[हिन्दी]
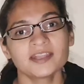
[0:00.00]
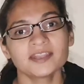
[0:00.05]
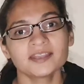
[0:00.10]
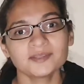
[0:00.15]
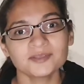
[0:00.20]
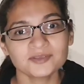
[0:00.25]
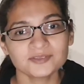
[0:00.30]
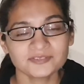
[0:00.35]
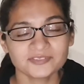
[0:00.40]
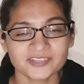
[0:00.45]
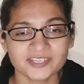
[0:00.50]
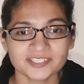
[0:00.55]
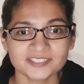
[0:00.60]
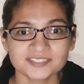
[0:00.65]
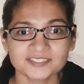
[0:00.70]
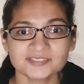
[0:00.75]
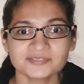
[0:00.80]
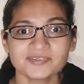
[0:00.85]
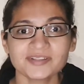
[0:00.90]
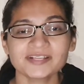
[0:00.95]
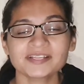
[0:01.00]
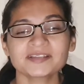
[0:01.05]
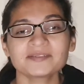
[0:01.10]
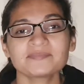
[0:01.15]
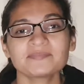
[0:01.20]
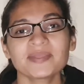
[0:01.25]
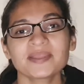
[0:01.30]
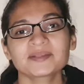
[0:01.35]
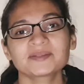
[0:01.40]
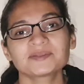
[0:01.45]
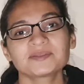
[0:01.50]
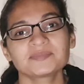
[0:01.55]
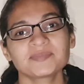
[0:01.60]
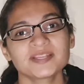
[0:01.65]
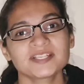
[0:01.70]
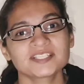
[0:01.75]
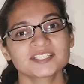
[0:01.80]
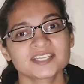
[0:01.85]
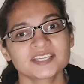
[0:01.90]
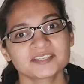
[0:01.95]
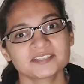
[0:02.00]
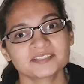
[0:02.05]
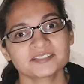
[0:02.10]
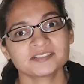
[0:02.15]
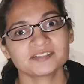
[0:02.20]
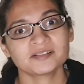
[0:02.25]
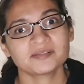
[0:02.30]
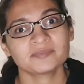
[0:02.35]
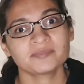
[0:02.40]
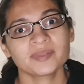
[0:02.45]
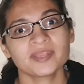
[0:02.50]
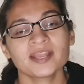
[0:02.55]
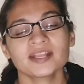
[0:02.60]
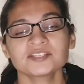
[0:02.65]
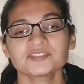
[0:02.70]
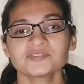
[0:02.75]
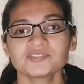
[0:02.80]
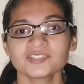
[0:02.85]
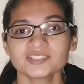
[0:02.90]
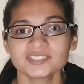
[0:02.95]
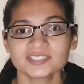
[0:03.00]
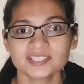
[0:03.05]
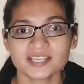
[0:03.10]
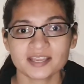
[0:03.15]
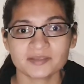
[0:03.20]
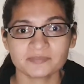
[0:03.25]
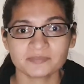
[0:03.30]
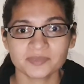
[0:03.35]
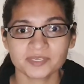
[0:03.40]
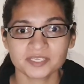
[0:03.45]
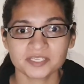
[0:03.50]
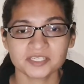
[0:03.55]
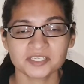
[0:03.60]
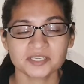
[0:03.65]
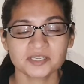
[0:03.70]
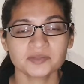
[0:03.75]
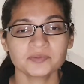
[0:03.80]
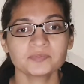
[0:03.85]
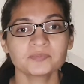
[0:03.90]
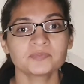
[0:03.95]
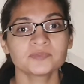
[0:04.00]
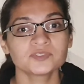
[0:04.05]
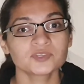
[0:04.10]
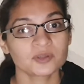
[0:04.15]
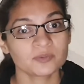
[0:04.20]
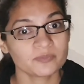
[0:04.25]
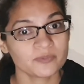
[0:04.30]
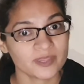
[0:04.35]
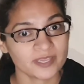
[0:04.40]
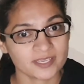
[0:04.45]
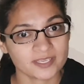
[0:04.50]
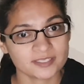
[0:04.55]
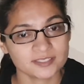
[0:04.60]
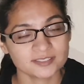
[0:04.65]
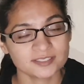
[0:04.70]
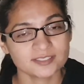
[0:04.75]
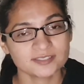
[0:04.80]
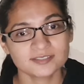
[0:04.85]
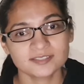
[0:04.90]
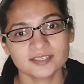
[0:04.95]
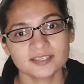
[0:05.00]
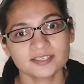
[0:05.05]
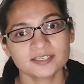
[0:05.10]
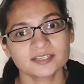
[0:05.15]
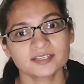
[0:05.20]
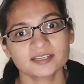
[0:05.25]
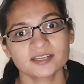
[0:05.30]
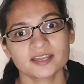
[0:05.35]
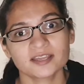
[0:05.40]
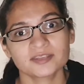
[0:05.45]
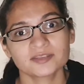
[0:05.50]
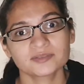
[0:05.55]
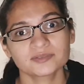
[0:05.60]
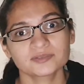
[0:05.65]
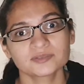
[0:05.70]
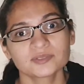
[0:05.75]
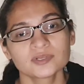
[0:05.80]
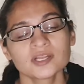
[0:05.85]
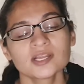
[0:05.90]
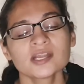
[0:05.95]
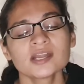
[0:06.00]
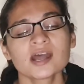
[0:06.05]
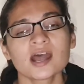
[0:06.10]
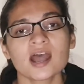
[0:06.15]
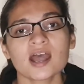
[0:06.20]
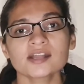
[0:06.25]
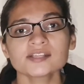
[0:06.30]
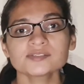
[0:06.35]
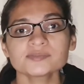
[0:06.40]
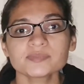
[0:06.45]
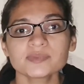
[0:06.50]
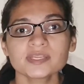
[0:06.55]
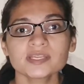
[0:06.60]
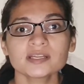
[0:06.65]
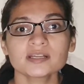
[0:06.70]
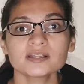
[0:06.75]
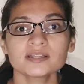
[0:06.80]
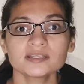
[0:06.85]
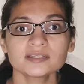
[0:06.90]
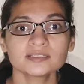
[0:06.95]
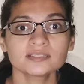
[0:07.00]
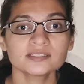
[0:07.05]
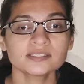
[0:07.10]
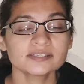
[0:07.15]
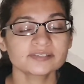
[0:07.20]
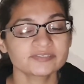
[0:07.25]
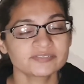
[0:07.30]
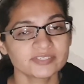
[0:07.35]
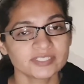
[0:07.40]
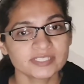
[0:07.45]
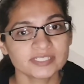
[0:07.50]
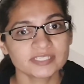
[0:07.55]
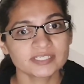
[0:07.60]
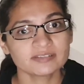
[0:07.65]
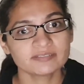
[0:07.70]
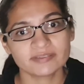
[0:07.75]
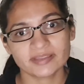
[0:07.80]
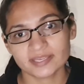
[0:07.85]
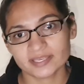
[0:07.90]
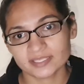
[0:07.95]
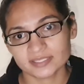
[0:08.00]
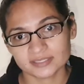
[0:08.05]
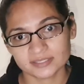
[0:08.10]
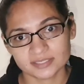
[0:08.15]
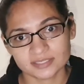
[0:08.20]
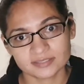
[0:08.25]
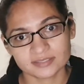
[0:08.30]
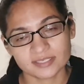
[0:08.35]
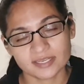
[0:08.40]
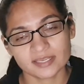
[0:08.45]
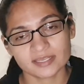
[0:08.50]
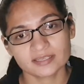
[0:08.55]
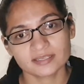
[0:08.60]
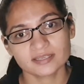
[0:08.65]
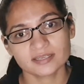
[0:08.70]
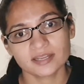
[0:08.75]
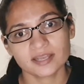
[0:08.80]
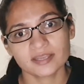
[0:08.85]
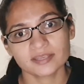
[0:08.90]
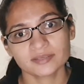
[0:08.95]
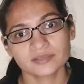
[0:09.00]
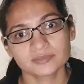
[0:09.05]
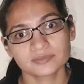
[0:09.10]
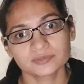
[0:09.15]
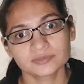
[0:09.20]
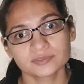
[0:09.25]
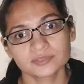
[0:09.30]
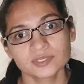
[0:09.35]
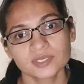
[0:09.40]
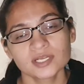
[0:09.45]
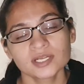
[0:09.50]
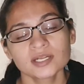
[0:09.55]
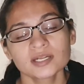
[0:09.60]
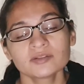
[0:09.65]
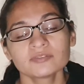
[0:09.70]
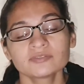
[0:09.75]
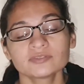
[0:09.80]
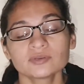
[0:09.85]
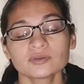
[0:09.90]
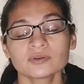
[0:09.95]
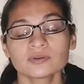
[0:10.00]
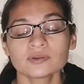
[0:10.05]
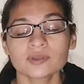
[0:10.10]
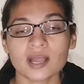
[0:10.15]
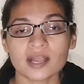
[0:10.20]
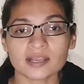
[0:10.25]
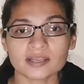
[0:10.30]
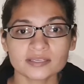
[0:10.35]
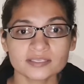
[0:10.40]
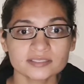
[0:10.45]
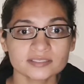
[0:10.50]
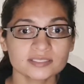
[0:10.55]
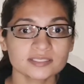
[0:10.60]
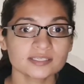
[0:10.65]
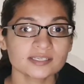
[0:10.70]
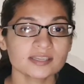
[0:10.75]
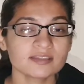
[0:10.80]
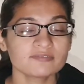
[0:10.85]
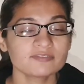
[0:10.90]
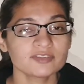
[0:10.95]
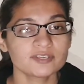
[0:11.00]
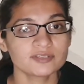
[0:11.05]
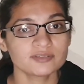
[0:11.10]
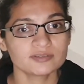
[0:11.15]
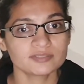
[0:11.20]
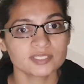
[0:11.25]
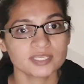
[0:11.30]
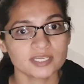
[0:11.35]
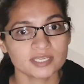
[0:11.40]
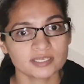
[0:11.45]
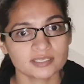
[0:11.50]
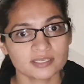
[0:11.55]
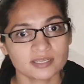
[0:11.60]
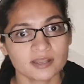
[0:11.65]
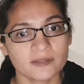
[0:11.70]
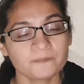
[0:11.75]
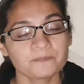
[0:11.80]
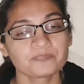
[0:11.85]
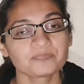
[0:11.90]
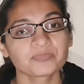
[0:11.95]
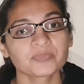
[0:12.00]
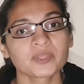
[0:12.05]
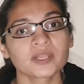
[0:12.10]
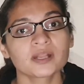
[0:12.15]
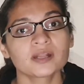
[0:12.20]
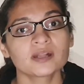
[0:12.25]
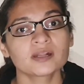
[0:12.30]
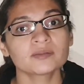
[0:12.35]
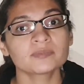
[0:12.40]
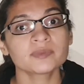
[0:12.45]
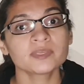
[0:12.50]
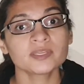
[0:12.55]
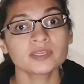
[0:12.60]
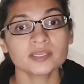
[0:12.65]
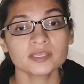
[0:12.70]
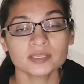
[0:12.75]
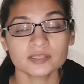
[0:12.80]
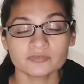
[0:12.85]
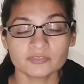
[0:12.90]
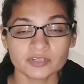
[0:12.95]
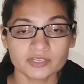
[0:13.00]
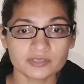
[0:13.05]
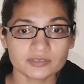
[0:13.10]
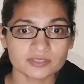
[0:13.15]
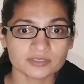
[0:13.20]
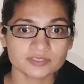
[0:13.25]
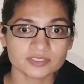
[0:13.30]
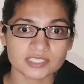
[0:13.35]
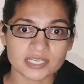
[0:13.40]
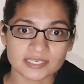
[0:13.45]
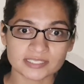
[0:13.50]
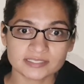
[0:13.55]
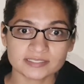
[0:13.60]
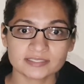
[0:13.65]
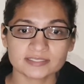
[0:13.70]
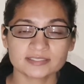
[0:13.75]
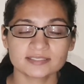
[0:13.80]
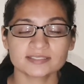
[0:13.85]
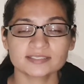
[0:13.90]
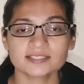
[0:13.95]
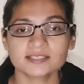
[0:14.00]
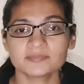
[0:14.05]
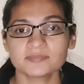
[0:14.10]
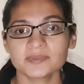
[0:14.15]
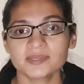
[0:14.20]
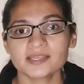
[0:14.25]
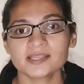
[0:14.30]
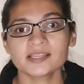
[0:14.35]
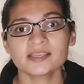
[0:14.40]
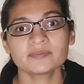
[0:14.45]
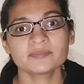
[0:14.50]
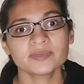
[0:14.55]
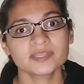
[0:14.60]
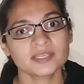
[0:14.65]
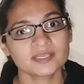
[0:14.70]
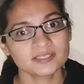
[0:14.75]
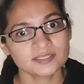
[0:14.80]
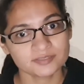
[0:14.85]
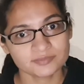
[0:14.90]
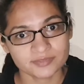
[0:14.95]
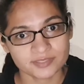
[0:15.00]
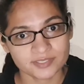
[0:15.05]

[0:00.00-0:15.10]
हेलो फ्रेंड्स वेलकम बैक टू माय चैनल मैं आज फिर से आपके लिए जॉब वैकेंसीज लेकर आई हूँ आज मैं अलग अलग फील्ड की वैकेंसीज लेकर आई हूँ तो आखिरी तक ये वीडियो देखना अभी वीडियो स्टार्ट करने से पहले मेरे इस